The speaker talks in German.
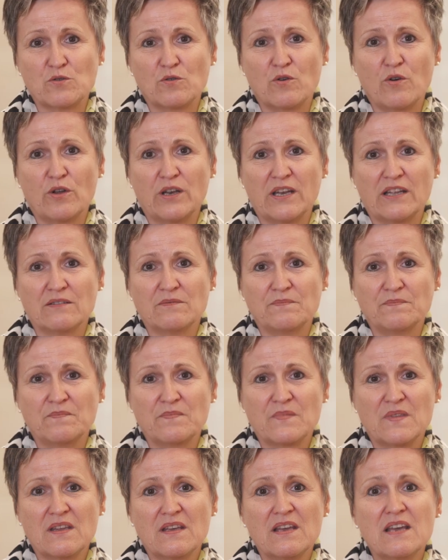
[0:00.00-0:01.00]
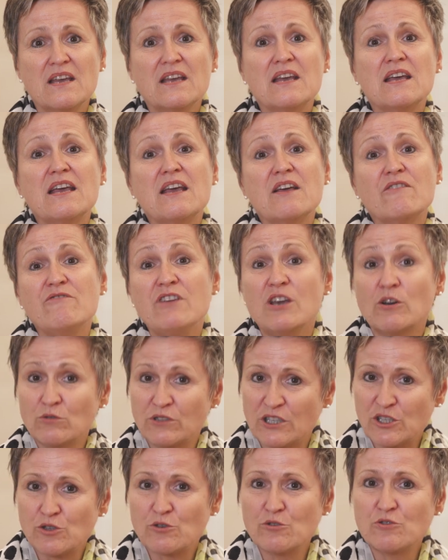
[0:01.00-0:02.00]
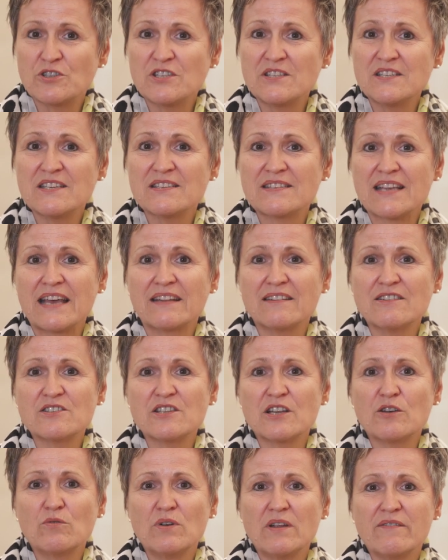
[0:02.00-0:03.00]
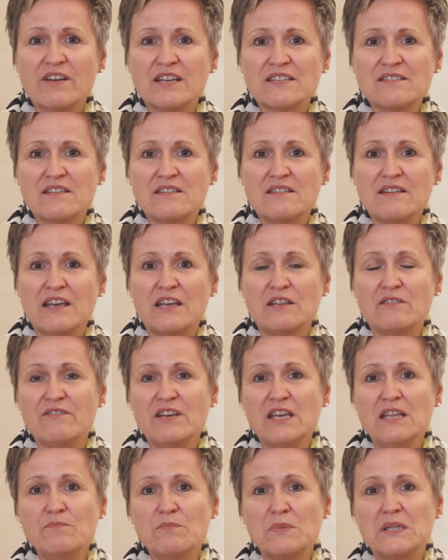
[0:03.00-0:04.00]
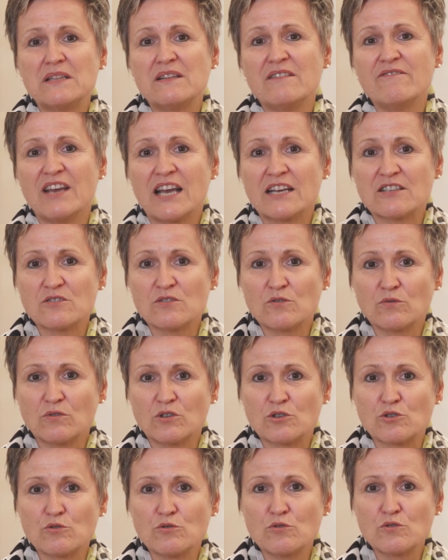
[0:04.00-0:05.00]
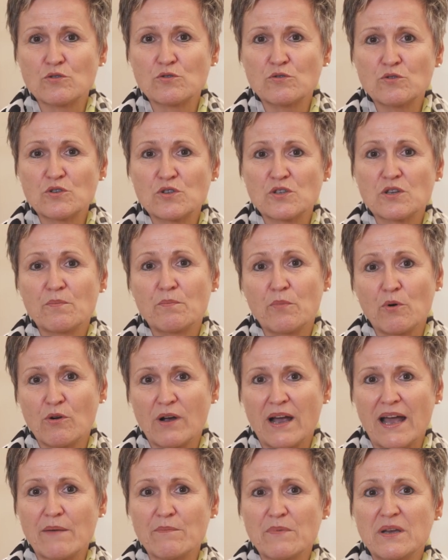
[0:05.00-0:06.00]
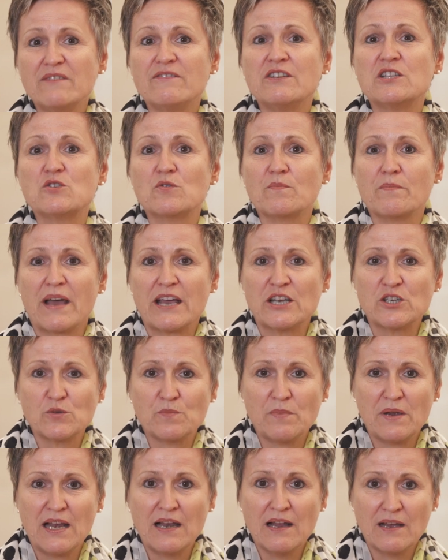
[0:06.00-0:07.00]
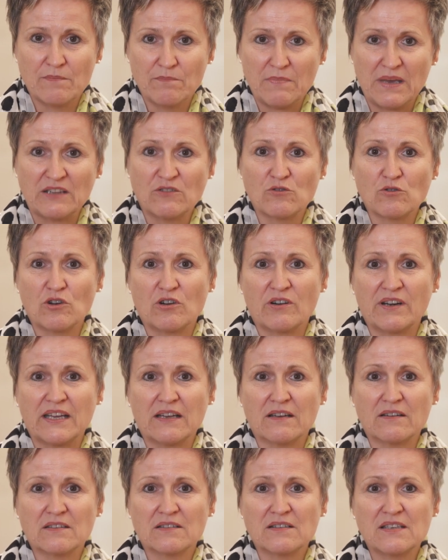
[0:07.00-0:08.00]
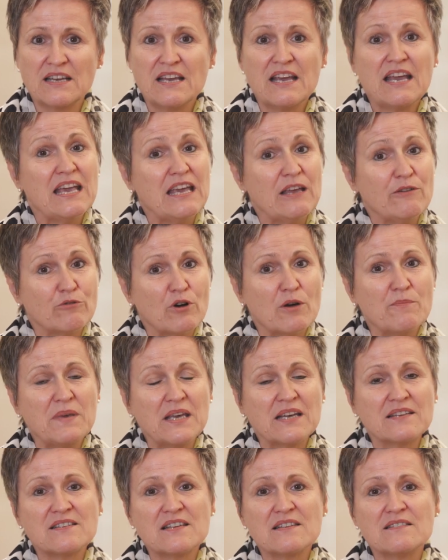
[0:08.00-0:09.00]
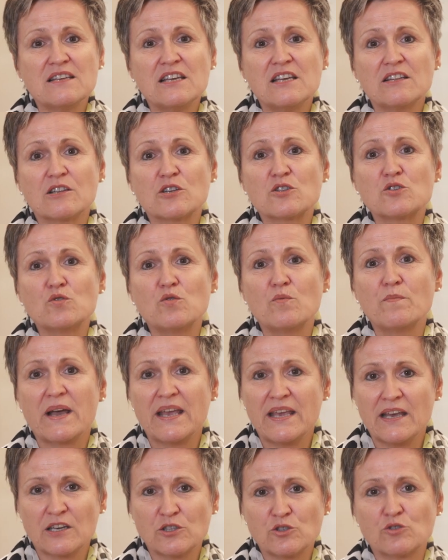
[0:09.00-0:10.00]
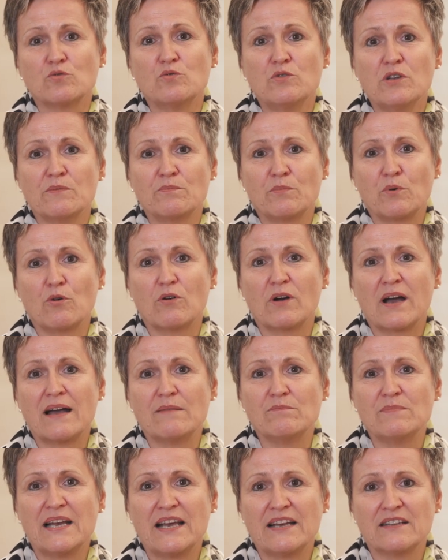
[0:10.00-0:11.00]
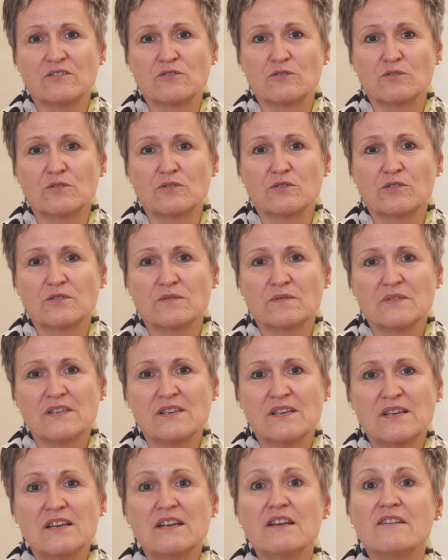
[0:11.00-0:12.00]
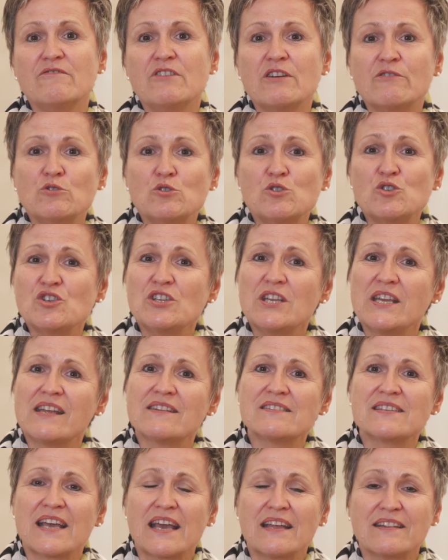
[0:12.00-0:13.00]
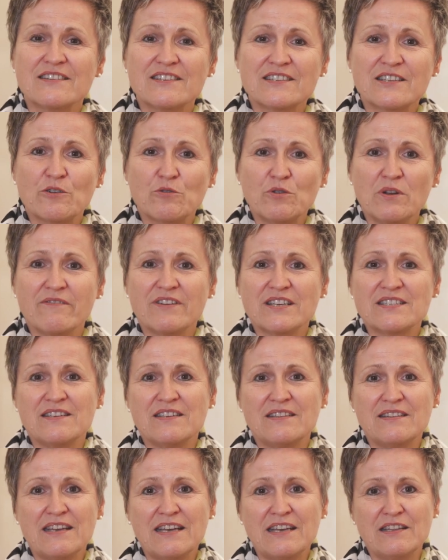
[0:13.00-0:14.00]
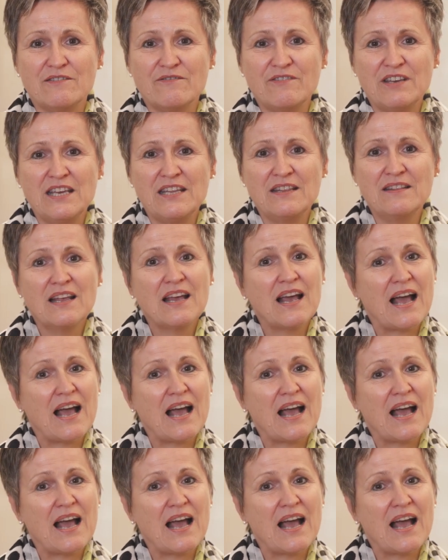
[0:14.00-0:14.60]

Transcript: zu können. Wir unterstützen sie seitens der Universität Wien mit diversen Unterstützungsprogrammen wie zum Beispiel Mentoring. Informieren Sie sich dazu bei Ihrer Studienprogrammleitung. Wir wünschen Ihnen seitens der Universität Wien